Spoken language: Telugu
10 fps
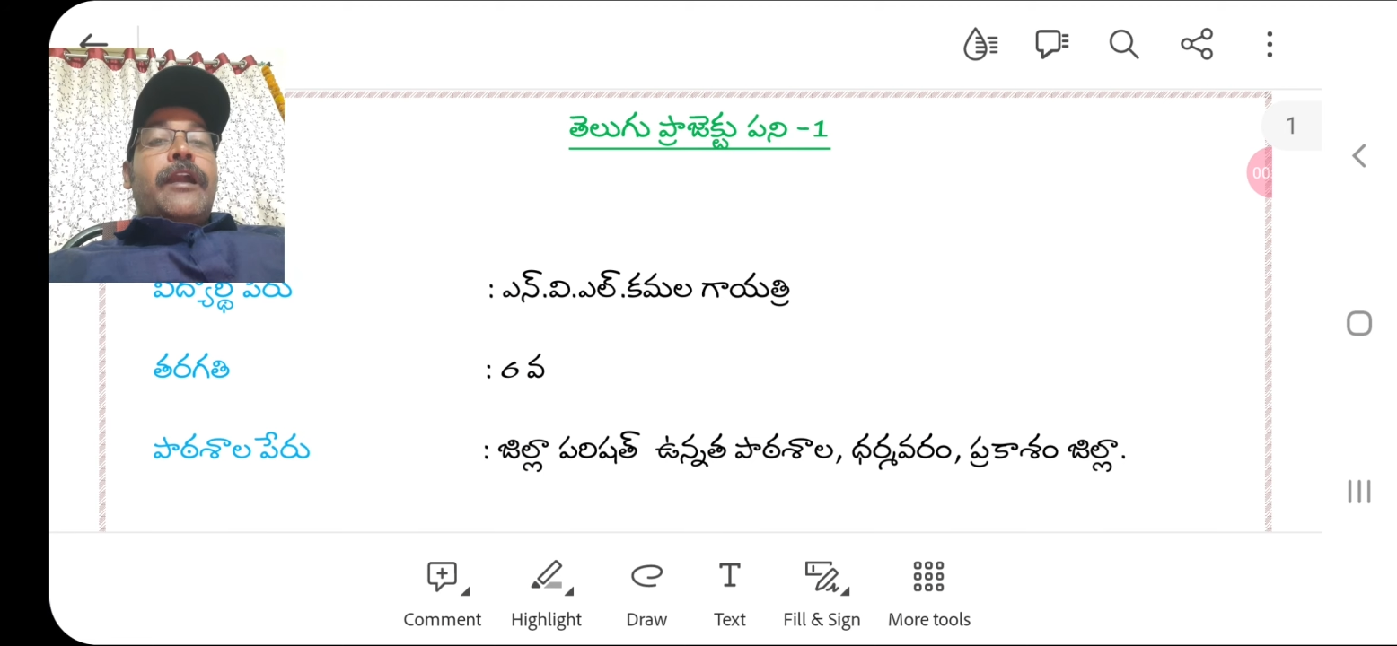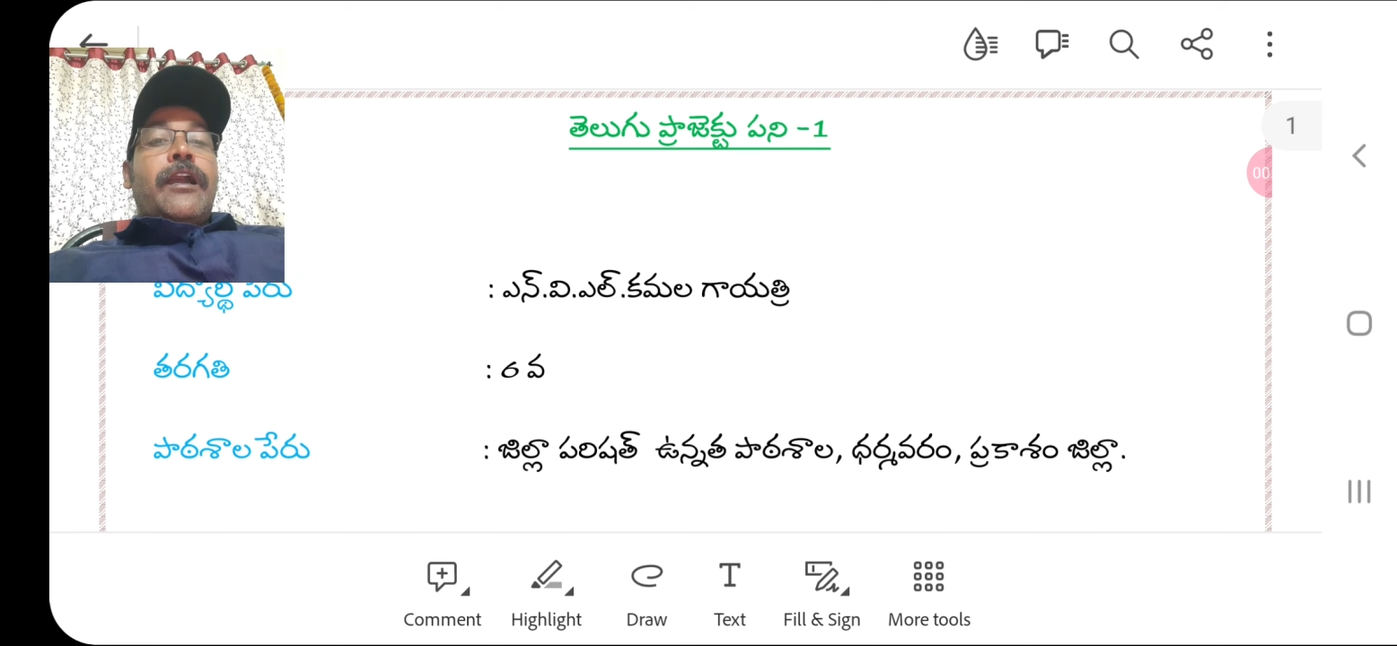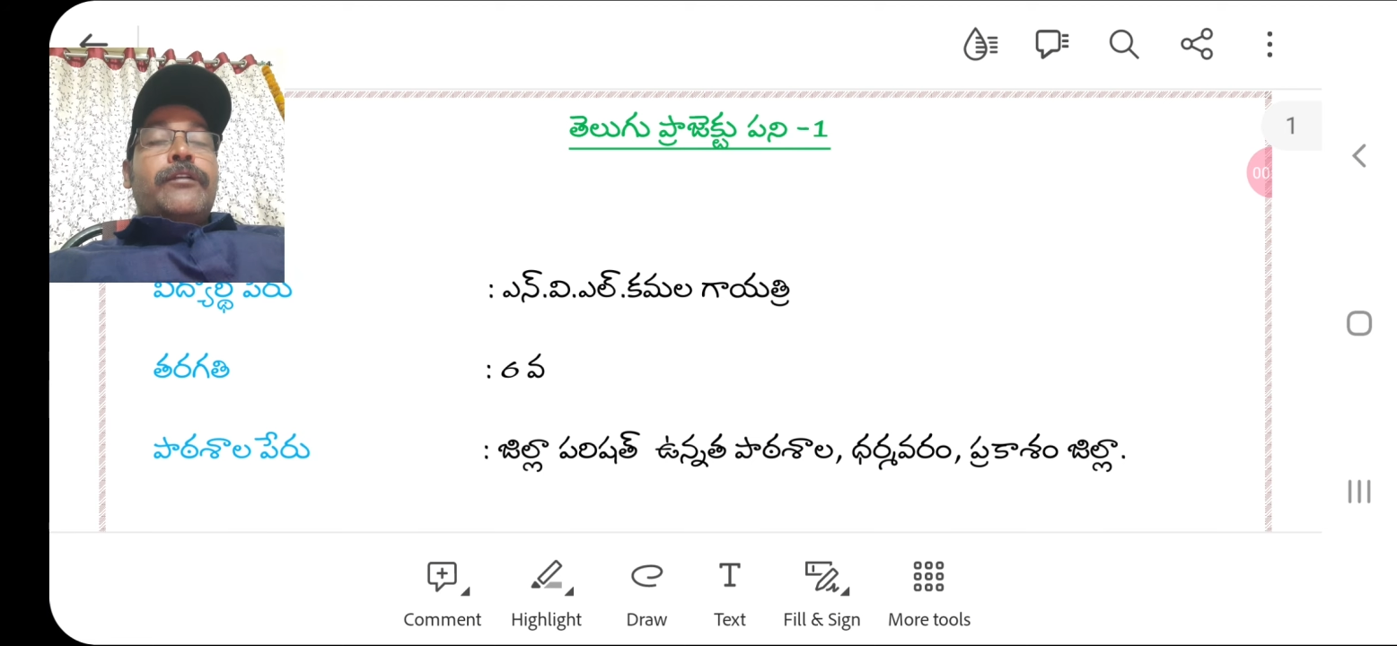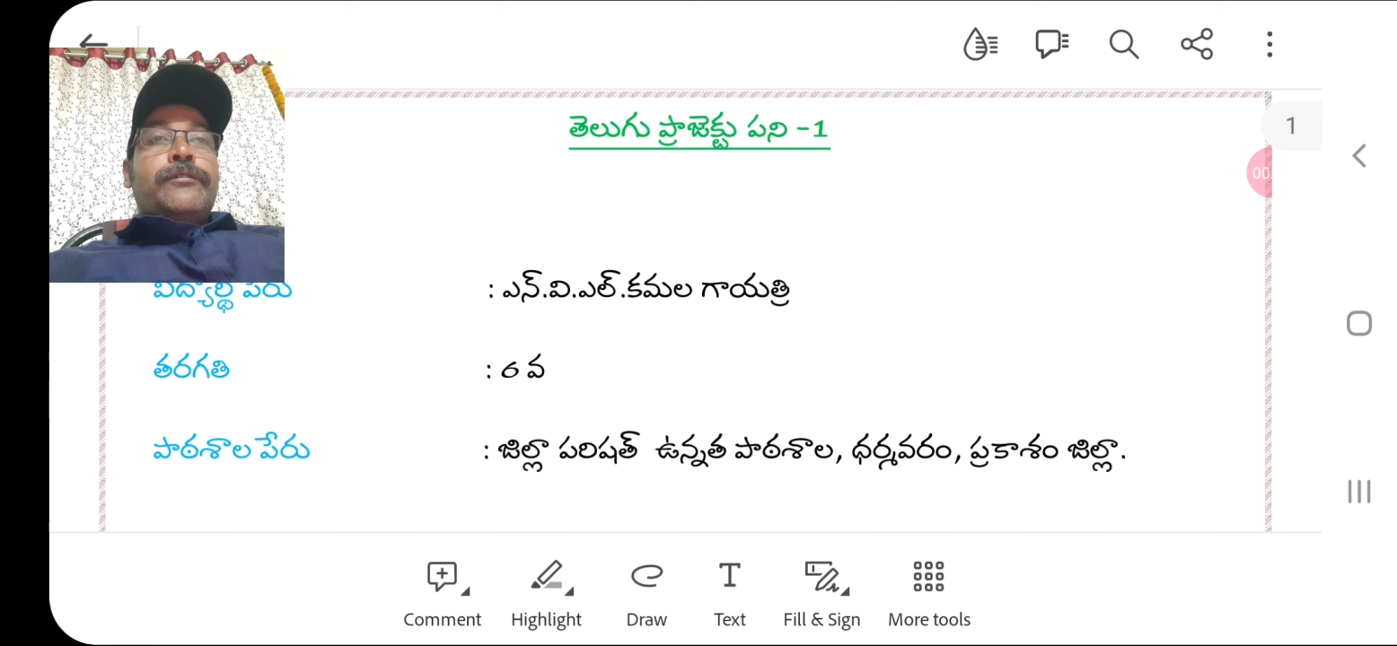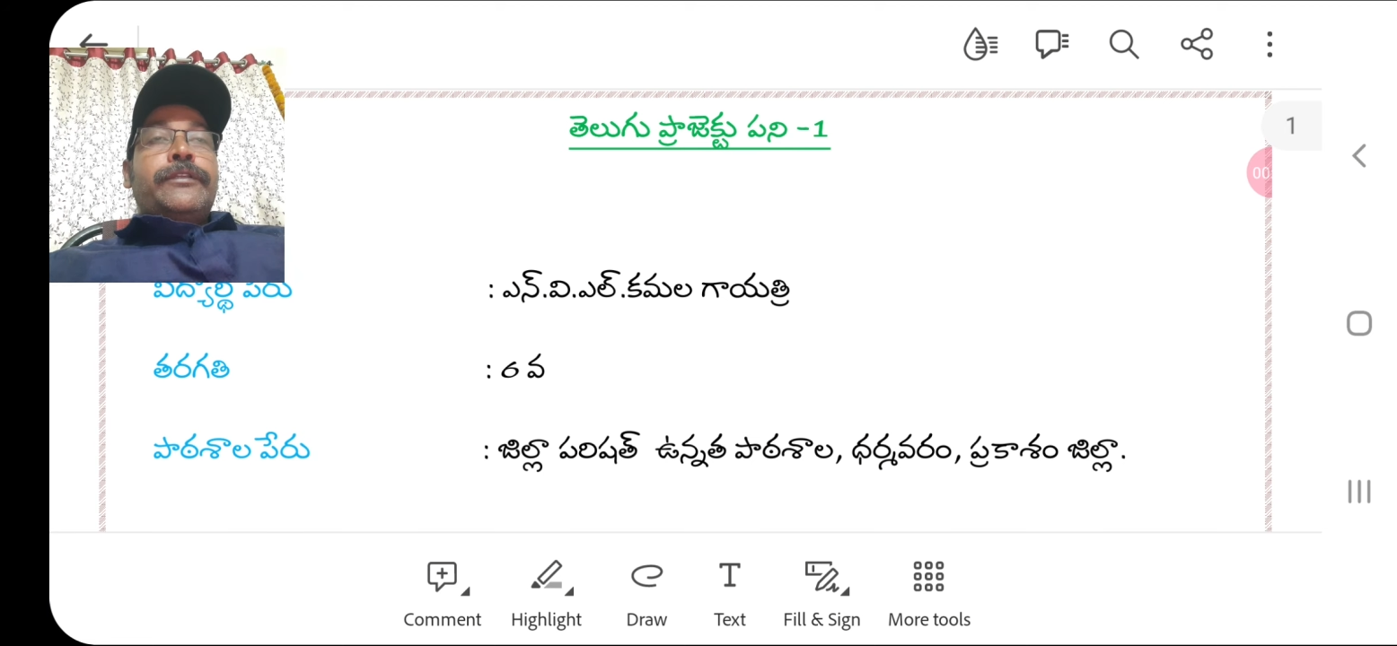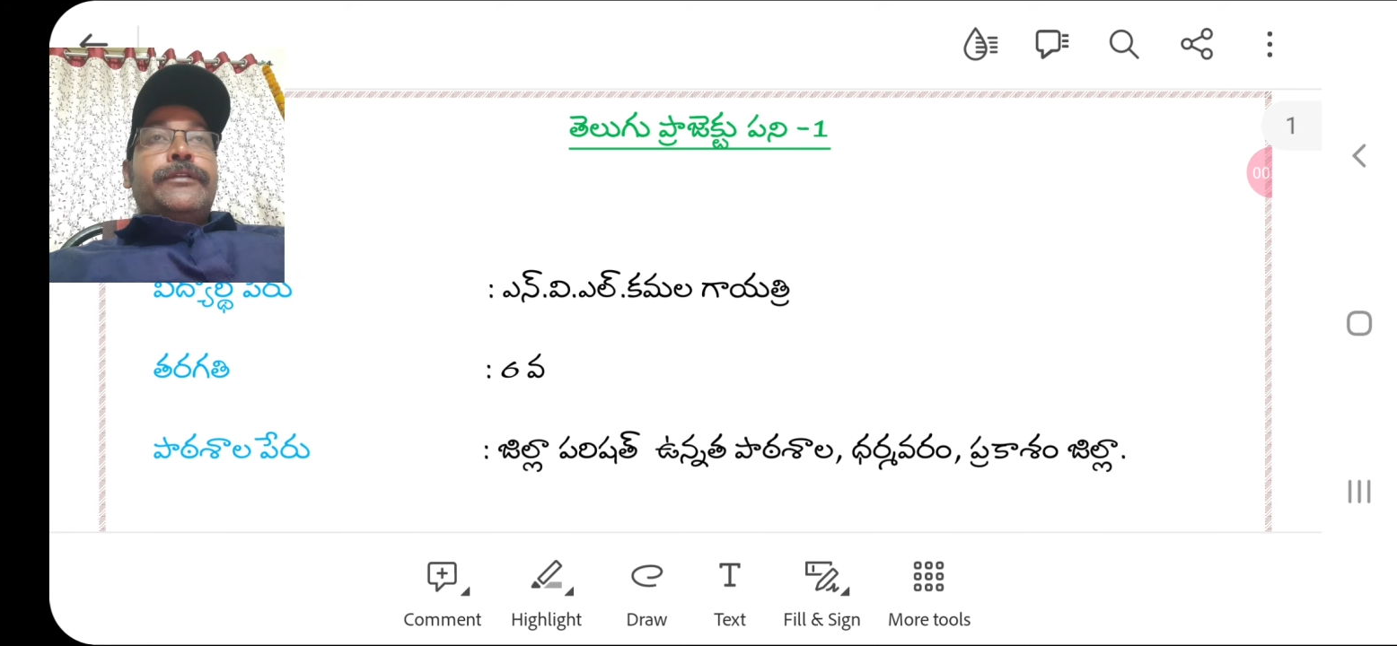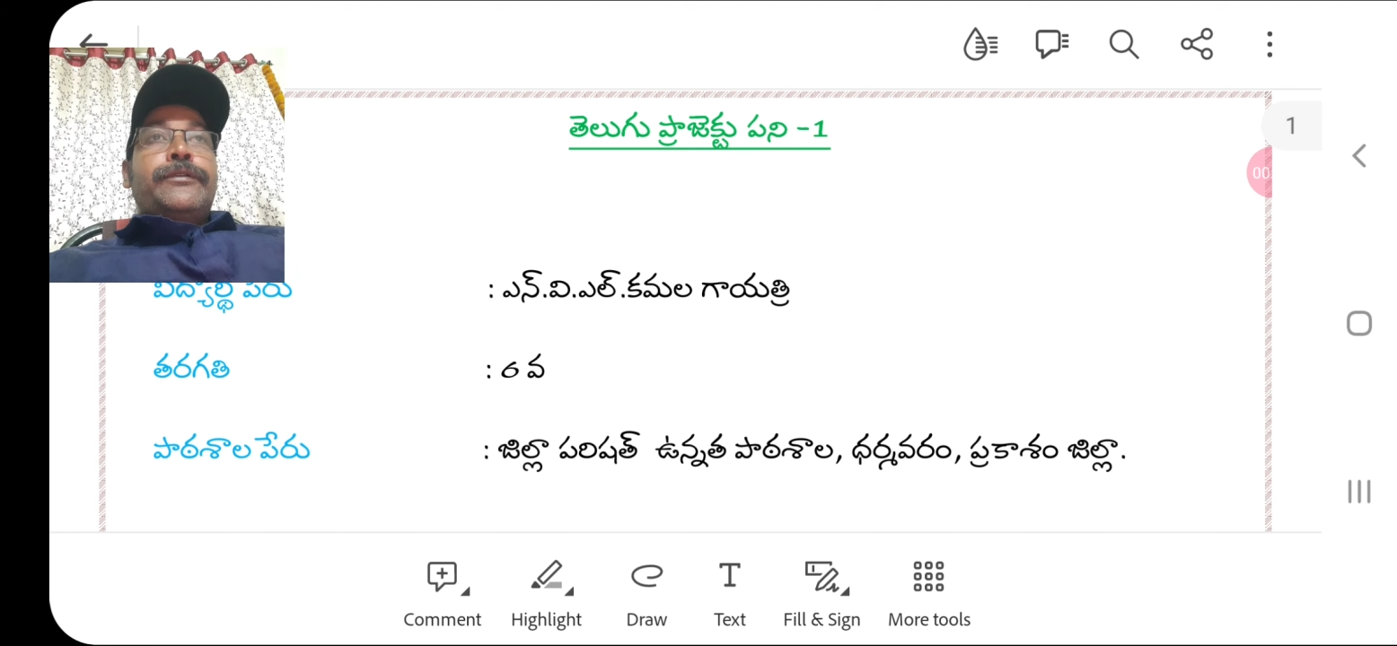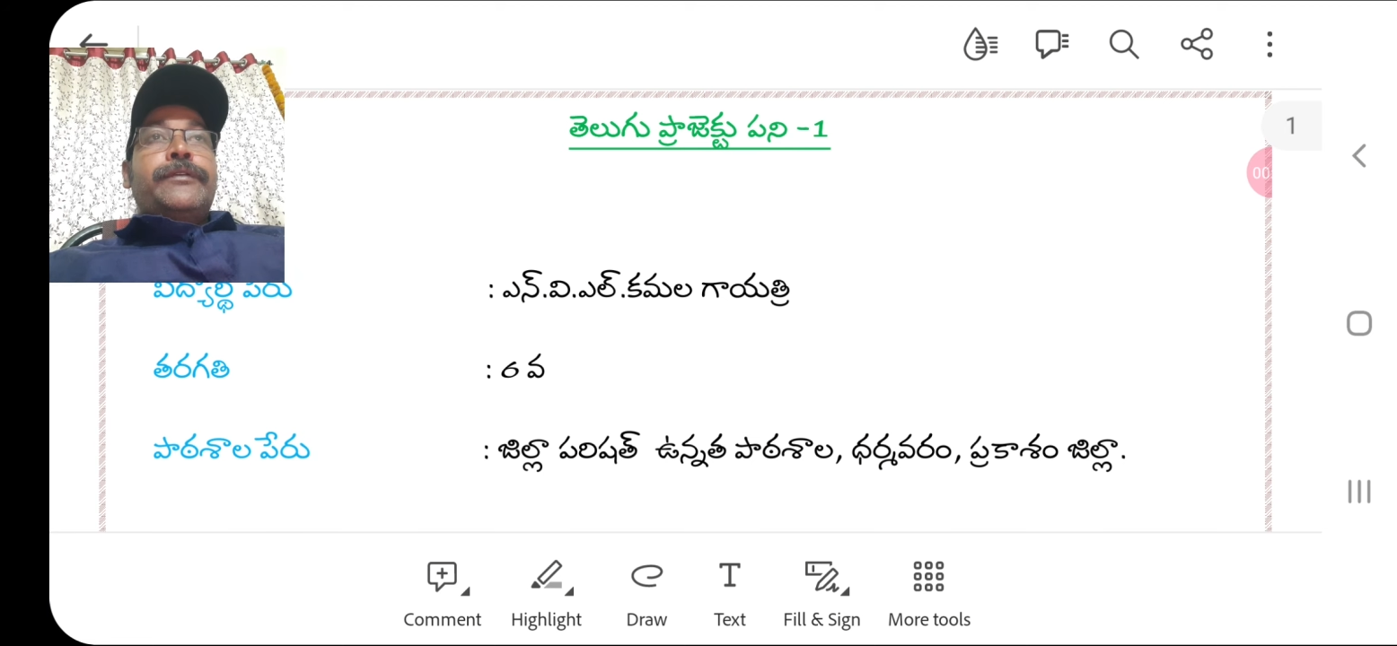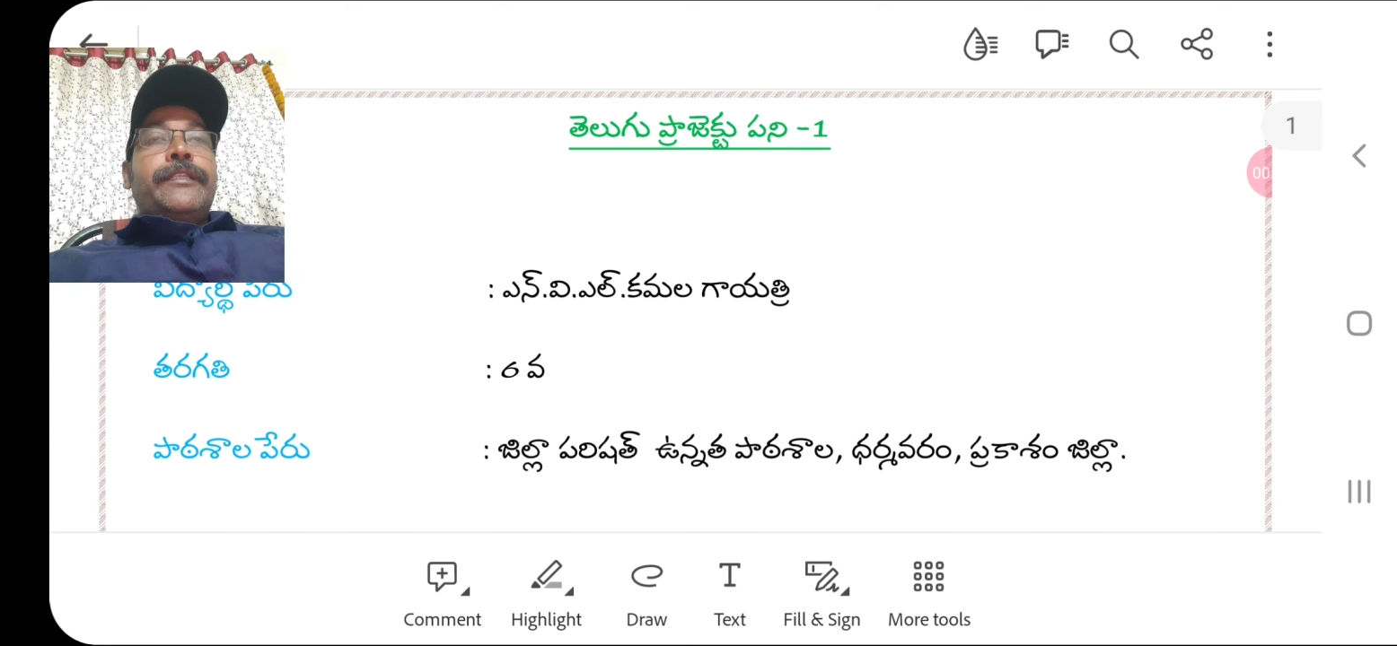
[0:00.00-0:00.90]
ఆరు ఏడు